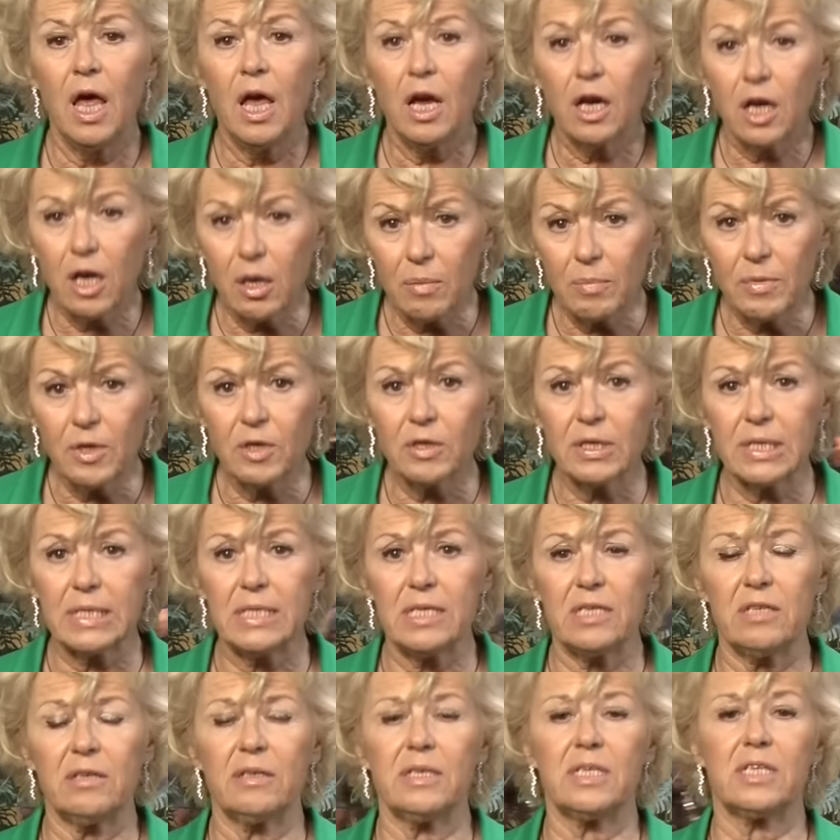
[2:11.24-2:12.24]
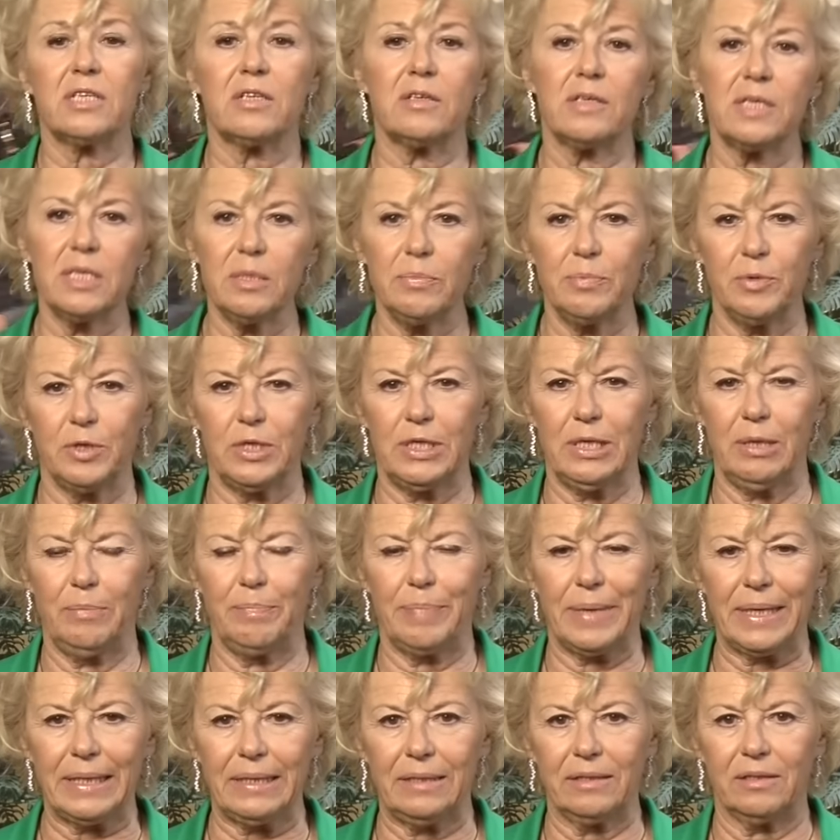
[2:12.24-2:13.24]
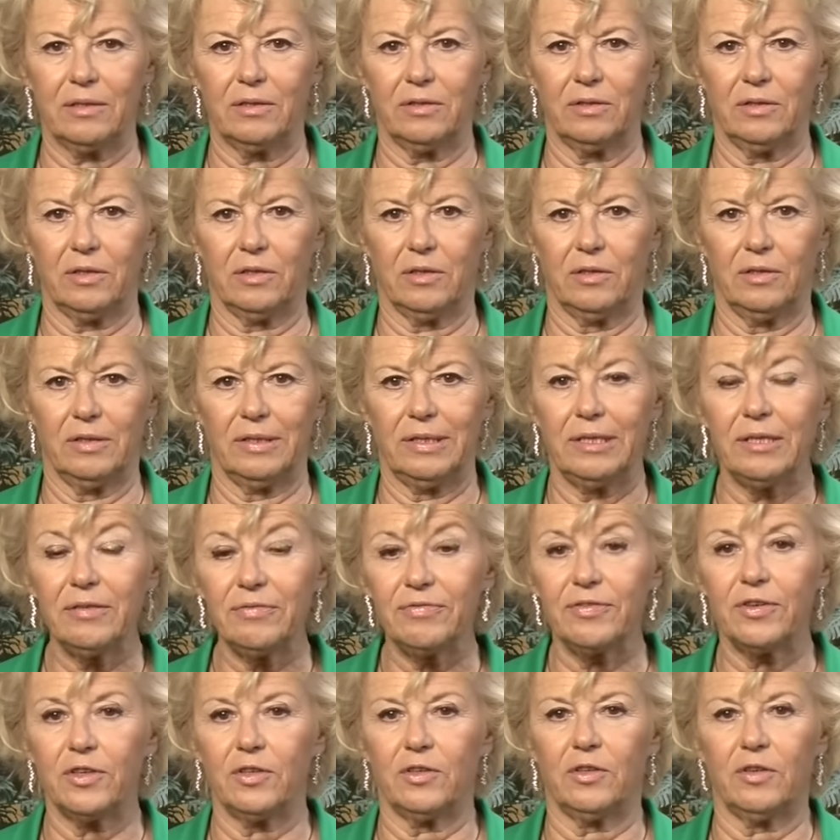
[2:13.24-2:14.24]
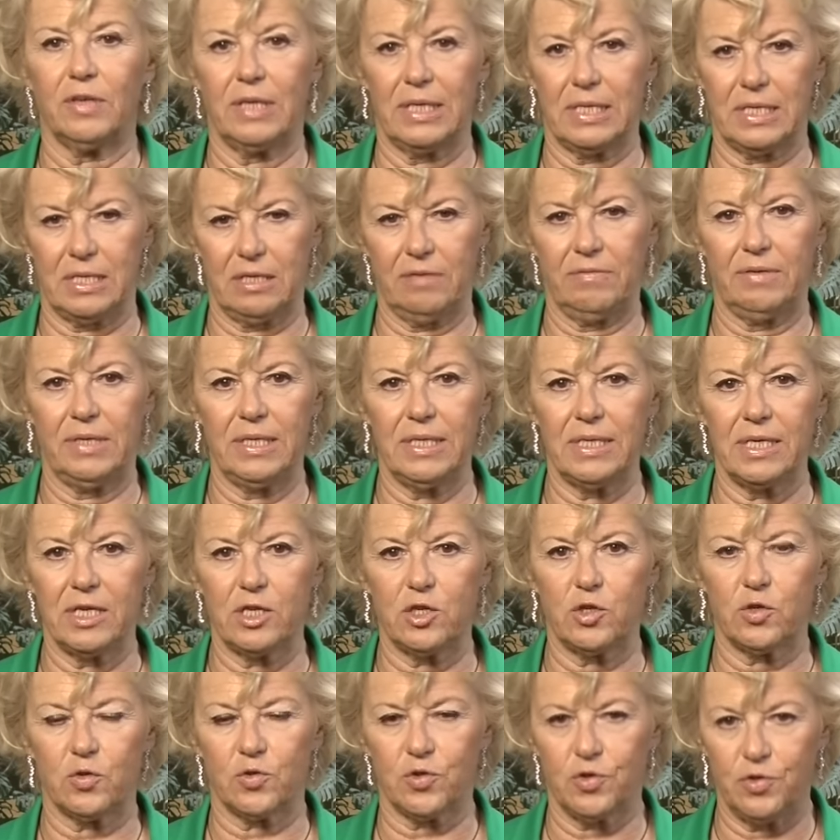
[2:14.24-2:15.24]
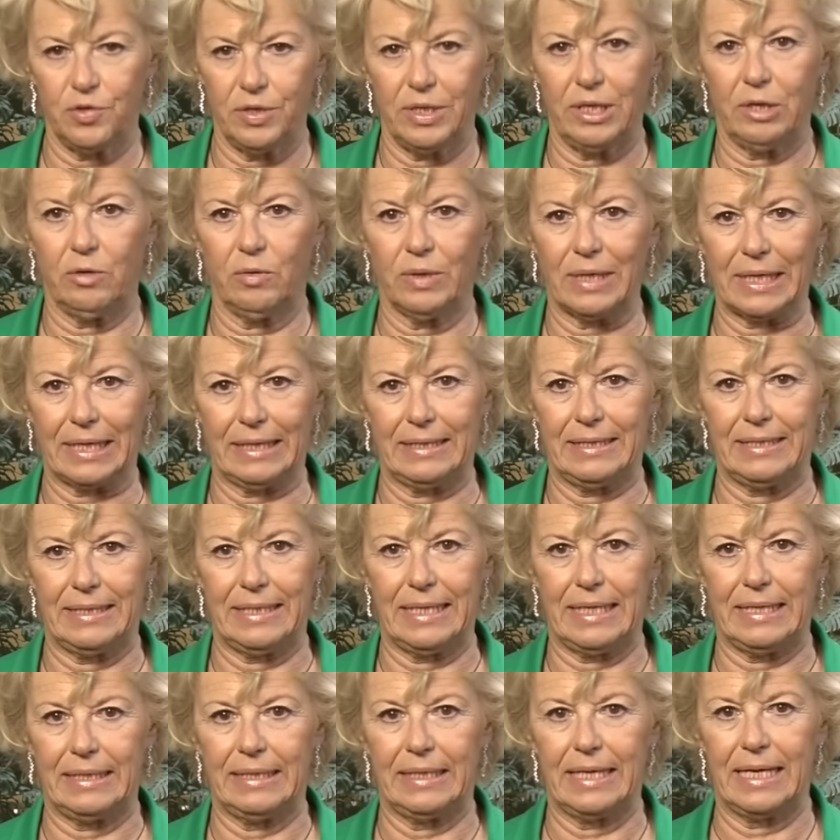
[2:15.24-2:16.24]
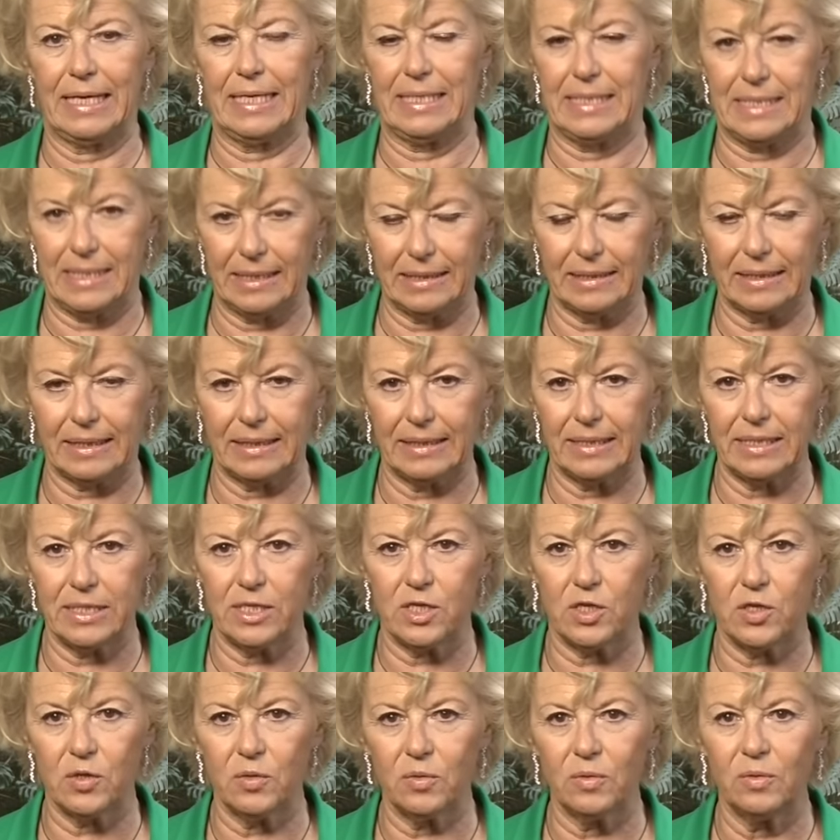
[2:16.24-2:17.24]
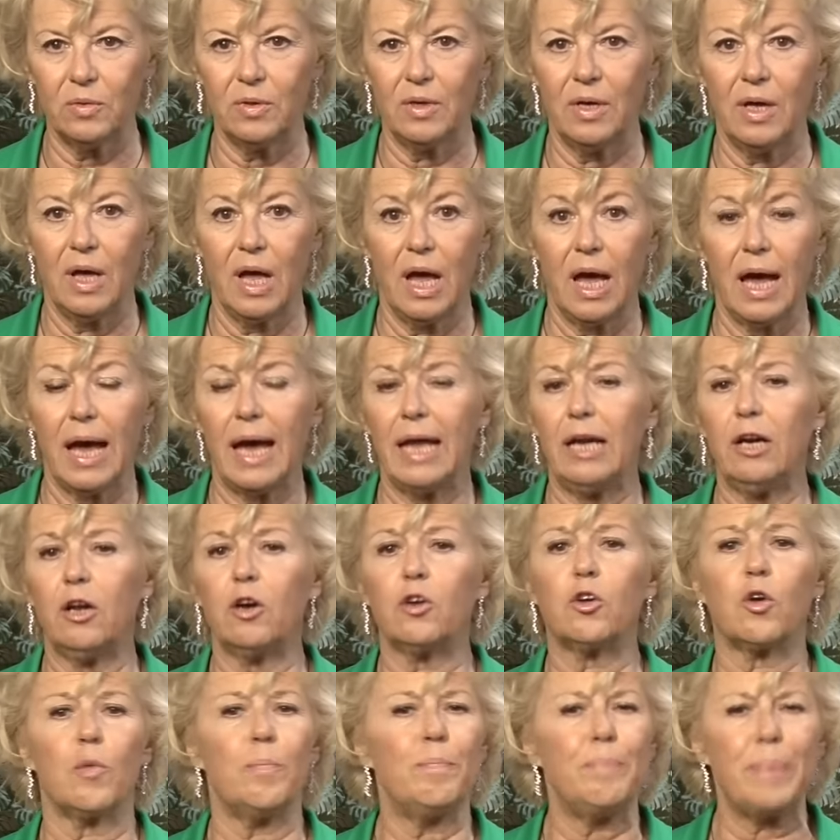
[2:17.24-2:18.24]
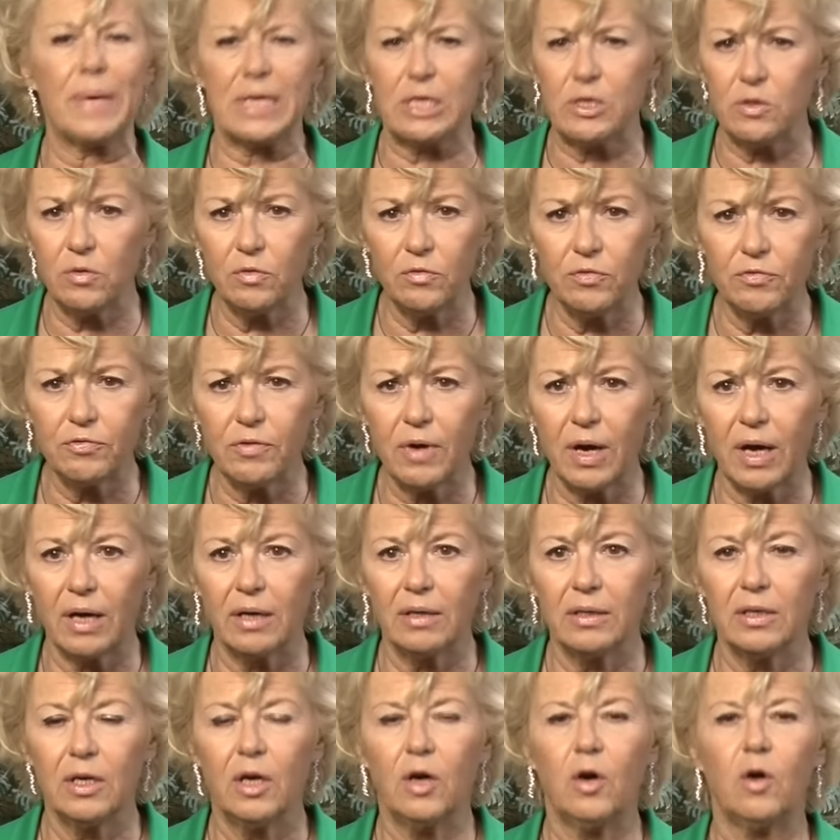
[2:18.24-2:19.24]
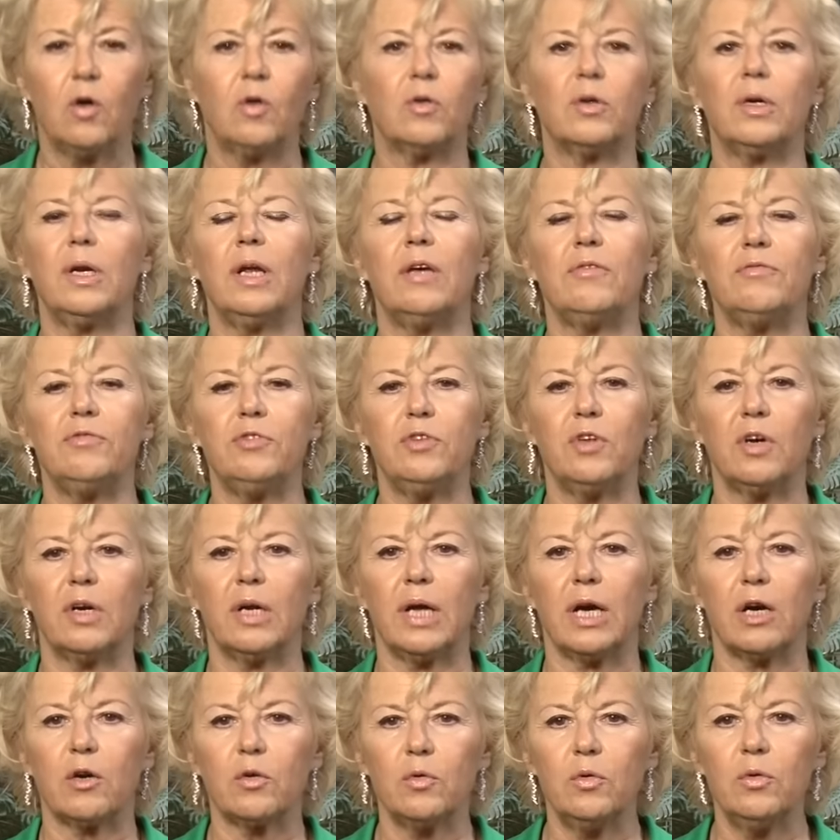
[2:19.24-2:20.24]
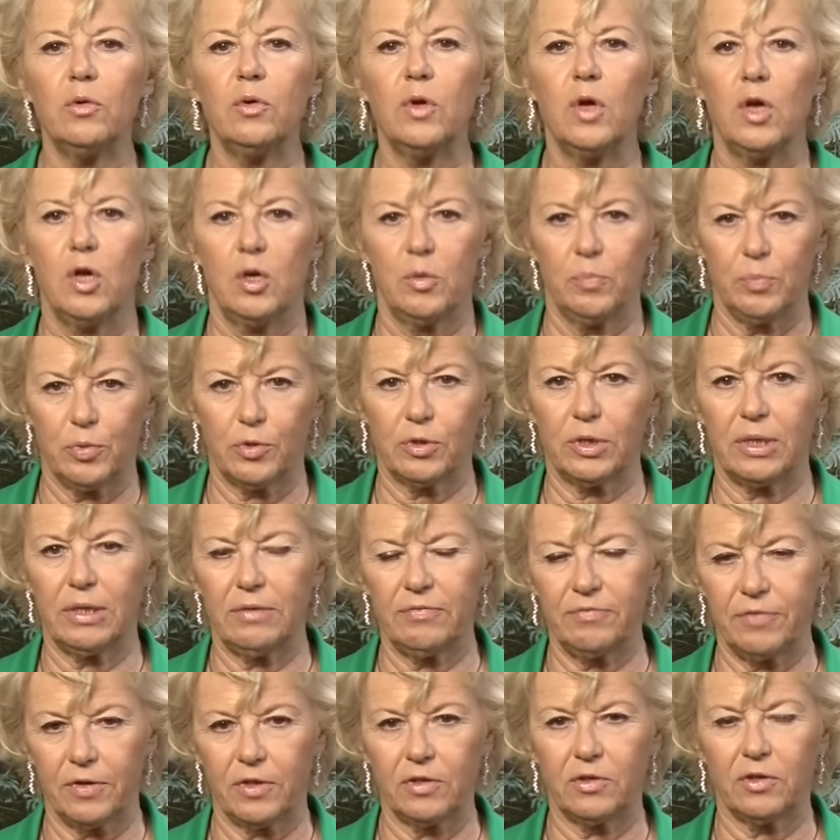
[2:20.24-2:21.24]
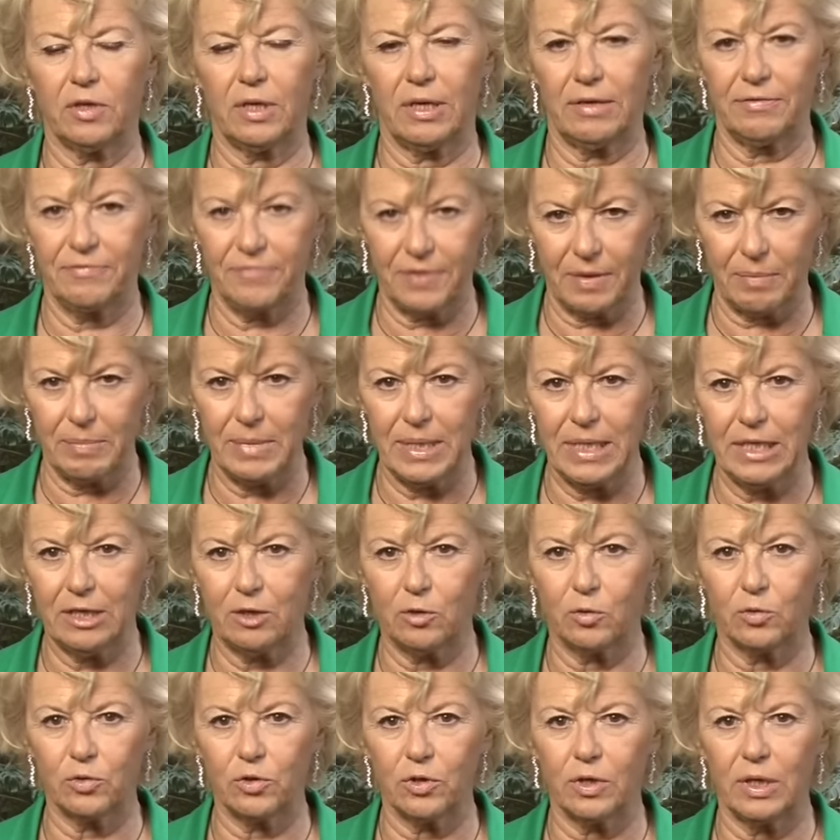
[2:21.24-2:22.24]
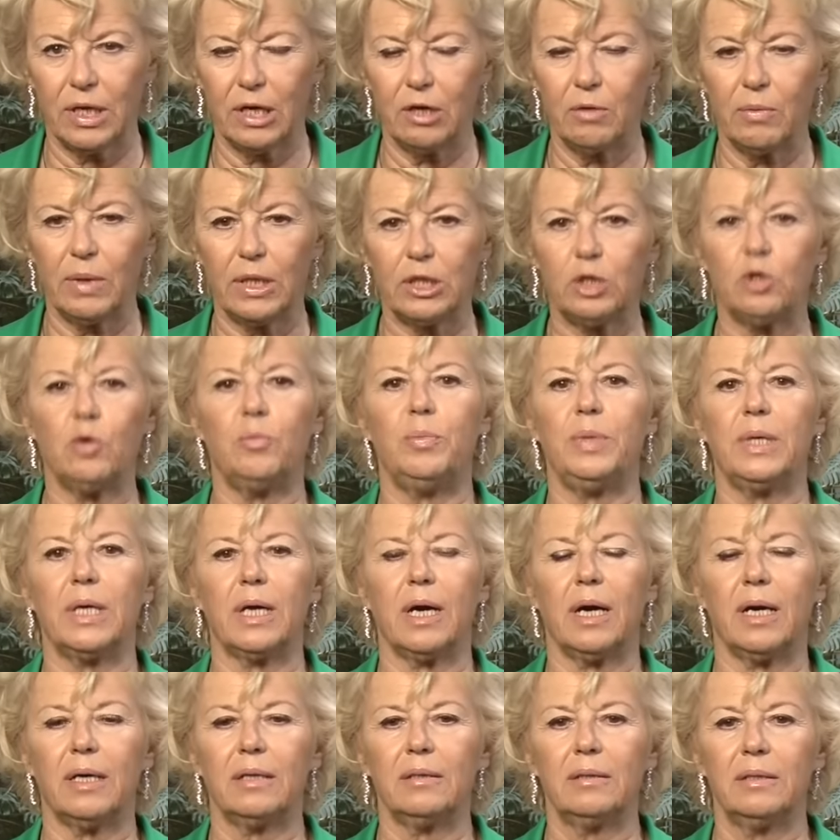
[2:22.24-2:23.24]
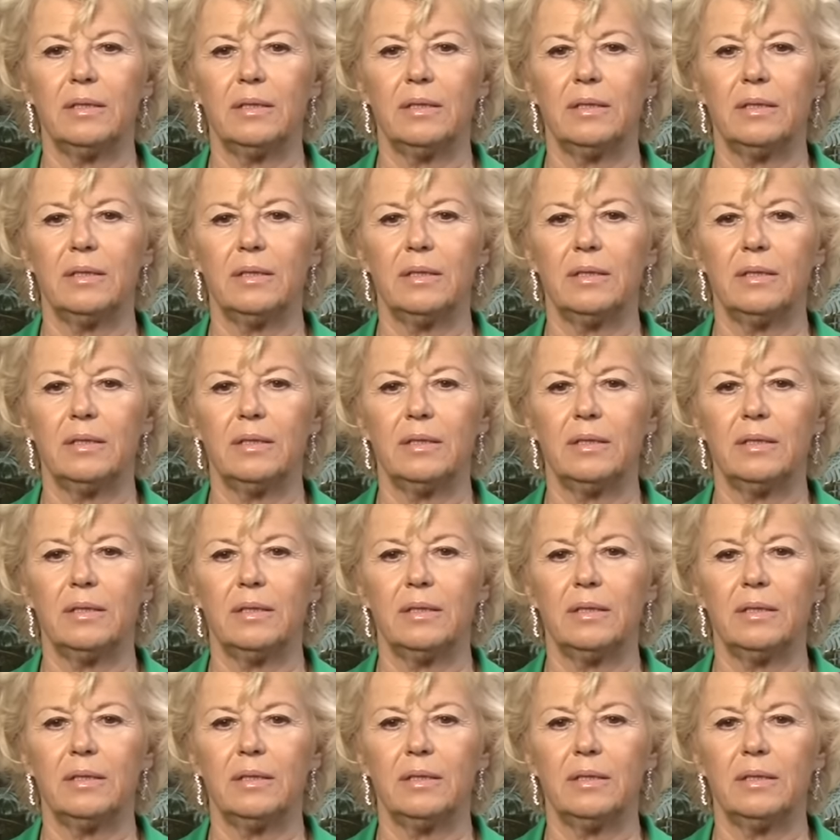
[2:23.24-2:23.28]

Comment Christian Estrosi peut-il prétendre défendre la civilisation judéo-chrétienne et ses traditions alors que pas une fois on ne l'a vu dans la rue pour défendre la famille contre la loi Taubira